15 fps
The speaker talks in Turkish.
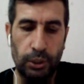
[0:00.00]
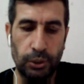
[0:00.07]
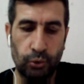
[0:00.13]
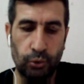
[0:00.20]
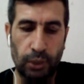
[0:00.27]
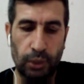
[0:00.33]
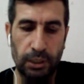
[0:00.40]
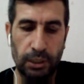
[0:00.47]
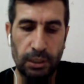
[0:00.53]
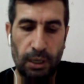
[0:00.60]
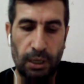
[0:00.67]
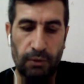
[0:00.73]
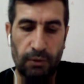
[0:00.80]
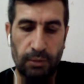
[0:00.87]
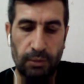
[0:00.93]
Kur'an'ın
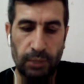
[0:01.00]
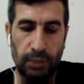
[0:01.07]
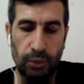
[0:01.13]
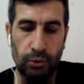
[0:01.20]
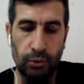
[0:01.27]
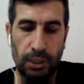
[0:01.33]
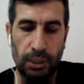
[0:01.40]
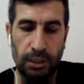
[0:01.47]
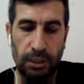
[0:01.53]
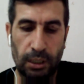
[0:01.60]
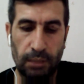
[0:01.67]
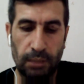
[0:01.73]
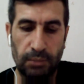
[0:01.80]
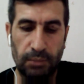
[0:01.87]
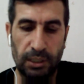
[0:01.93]
kavramlara yüklediği
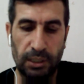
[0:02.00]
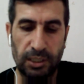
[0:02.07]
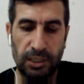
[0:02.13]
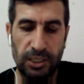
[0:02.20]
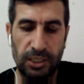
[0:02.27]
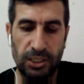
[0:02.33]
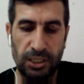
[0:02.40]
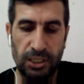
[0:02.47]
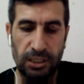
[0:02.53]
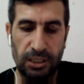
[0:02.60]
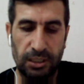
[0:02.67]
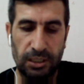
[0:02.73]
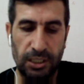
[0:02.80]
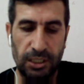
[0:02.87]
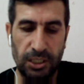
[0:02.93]
anlamlar
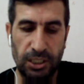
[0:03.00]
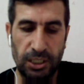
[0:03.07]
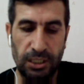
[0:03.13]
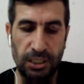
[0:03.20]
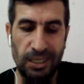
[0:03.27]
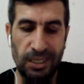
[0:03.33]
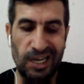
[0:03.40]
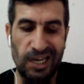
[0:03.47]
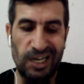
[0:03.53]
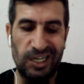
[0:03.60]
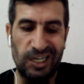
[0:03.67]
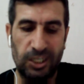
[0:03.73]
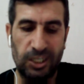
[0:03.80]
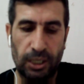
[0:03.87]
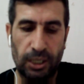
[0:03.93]
değiştirildiği için
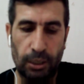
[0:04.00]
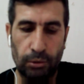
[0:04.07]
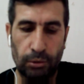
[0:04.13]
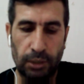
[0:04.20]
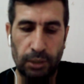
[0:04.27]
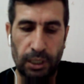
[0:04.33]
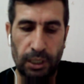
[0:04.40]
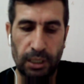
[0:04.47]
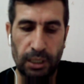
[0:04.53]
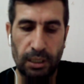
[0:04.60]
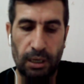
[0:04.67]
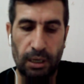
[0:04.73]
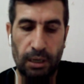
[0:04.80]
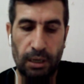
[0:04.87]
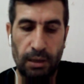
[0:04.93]
literal olarak
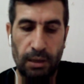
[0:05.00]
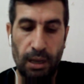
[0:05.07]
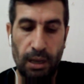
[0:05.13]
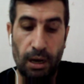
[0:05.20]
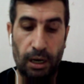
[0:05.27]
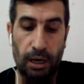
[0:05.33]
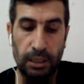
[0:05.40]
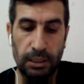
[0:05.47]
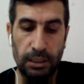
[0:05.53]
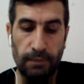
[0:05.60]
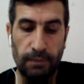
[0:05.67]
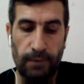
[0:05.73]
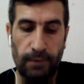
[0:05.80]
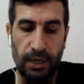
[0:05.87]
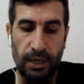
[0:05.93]
aynı
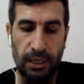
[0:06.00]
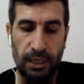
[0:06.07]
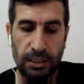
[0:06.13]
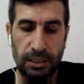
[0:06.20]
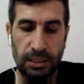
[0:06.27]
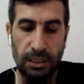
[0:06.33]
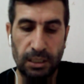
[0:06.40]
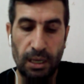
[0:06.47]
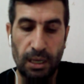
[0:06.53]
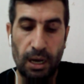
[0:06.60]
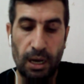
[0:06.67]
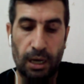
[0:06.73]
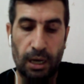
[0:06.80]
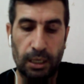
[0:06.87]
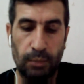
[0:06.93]
fakat
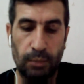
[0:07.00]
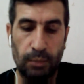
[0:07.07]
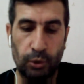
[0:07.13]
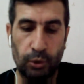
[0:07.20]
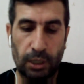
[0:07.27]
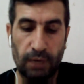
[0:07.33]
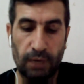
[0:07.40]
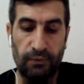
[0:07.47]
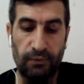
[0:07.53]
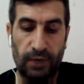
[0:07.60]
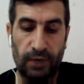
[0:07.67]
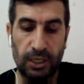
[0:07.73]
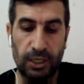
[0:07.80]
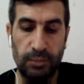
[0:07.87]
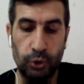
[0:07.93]
anlam olarak
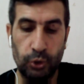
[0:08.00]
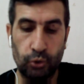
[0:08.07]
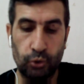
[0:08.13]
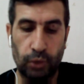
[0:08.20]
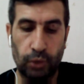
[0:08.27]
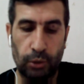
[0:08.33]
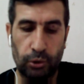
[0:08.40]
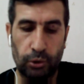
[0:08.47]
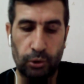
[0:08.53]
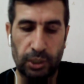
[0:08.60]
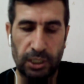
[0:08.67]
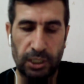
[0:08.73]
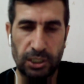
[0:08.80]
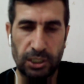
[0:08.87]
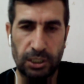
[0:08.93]
farklı bir Kur'an ortaya
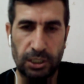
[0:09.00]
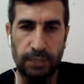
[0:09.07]
çıktı.